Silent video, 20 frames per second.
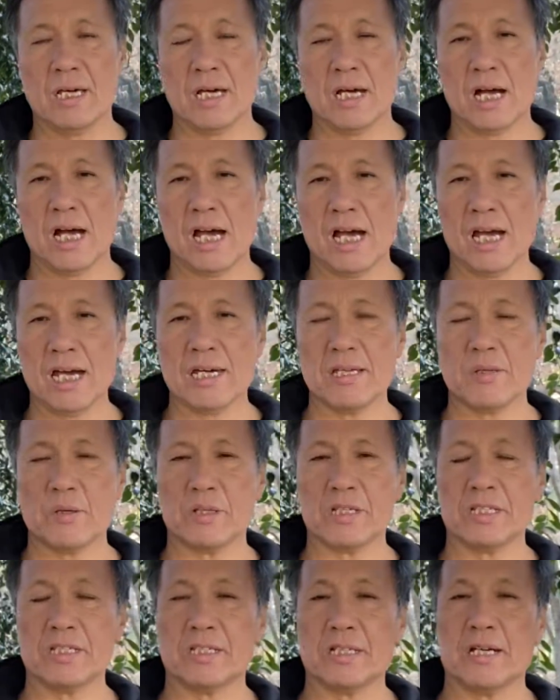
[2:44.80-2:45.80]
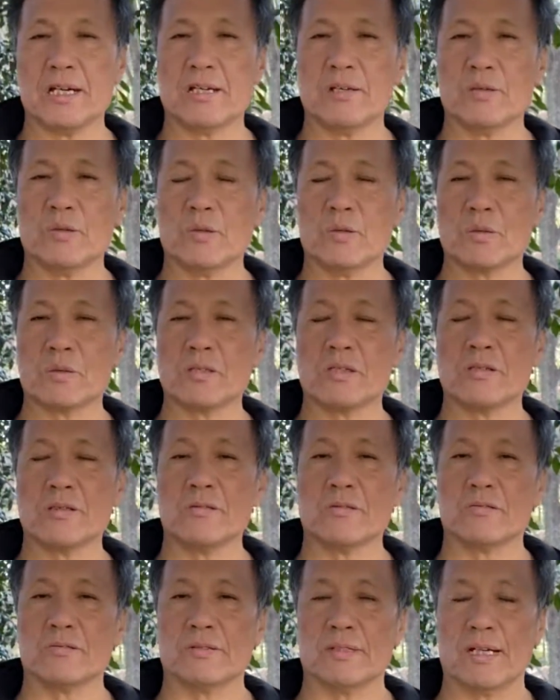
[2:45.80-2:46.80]
肺の鍛える強
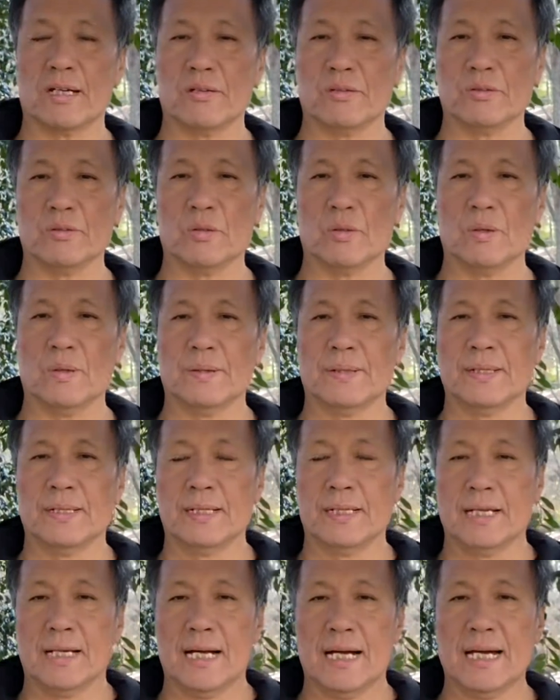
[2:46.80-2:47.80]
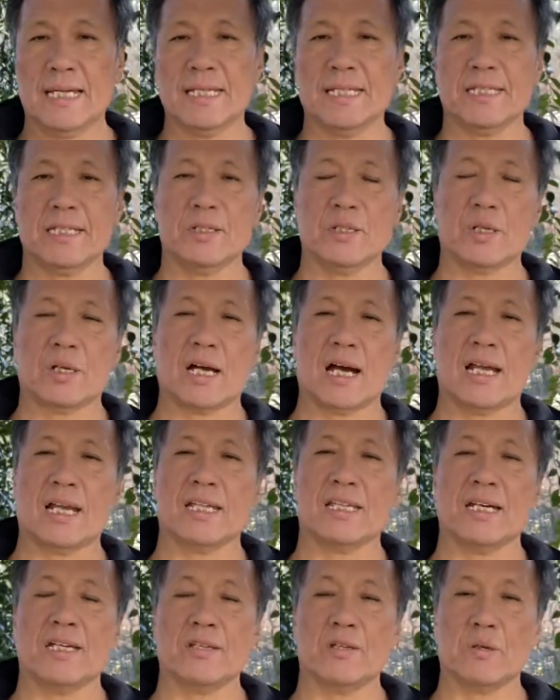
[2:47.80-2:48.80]
くなると、あなたの
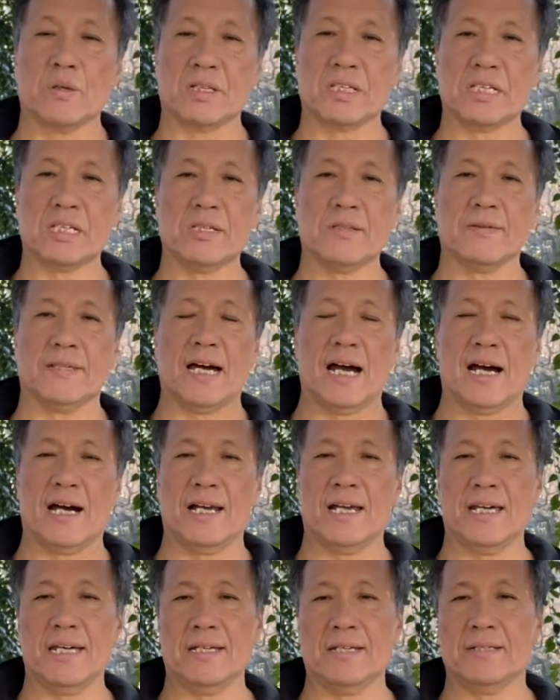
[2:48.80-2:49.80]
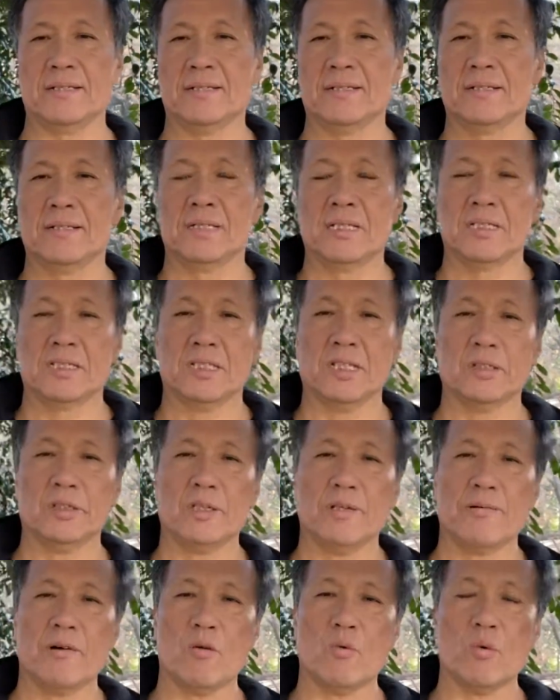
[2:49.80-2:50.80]
体の気の流れ、例え
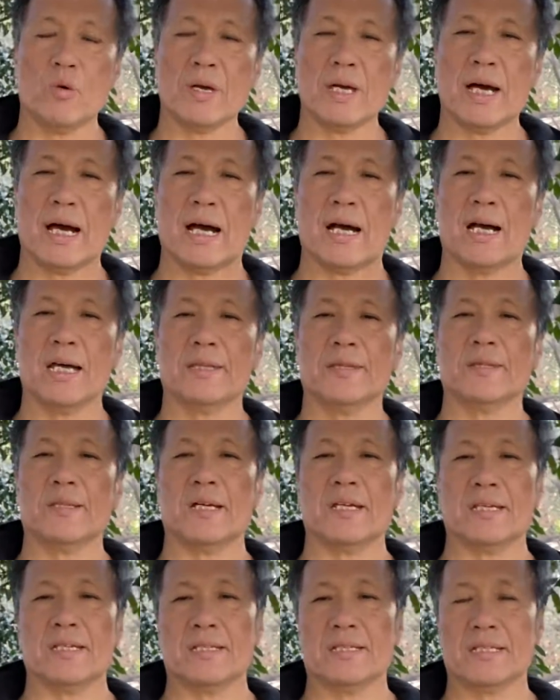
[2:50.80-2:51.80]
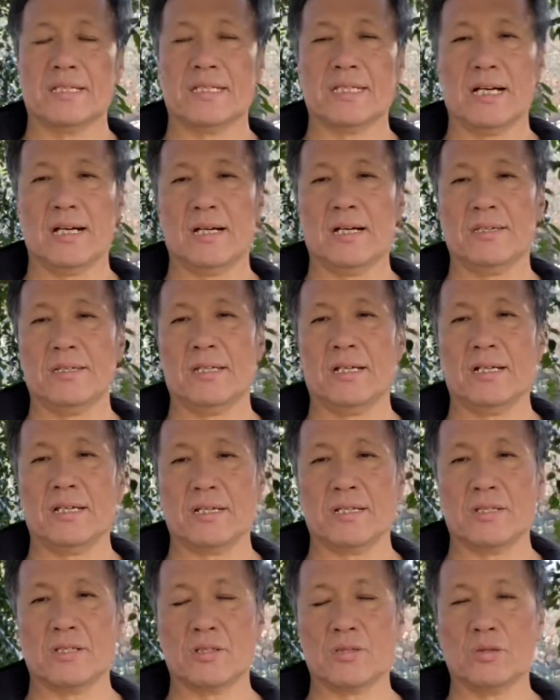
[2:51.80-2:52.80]
ば上上がったり、下がったり、
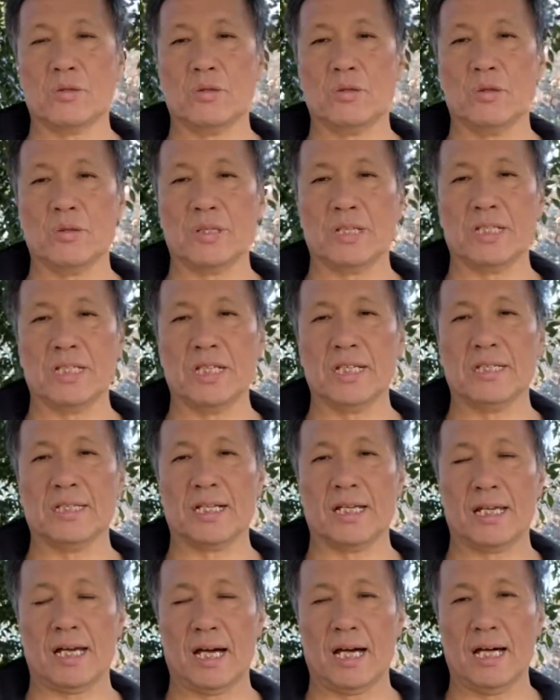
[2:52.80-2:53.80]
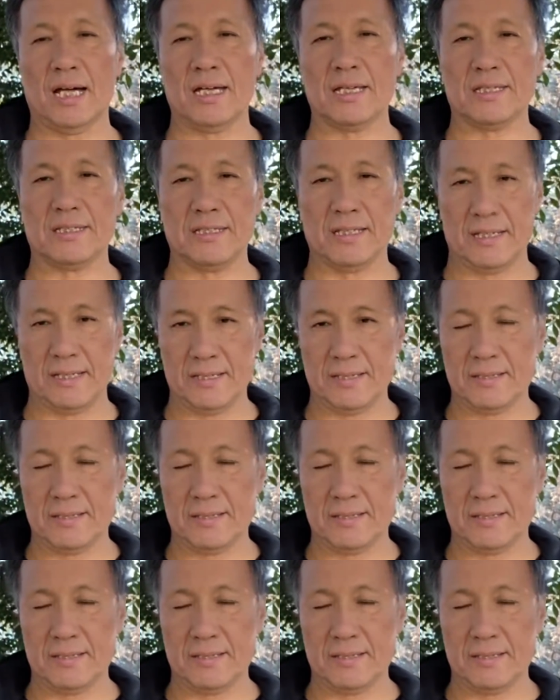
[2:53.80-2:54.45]
外に出たり、入ったり、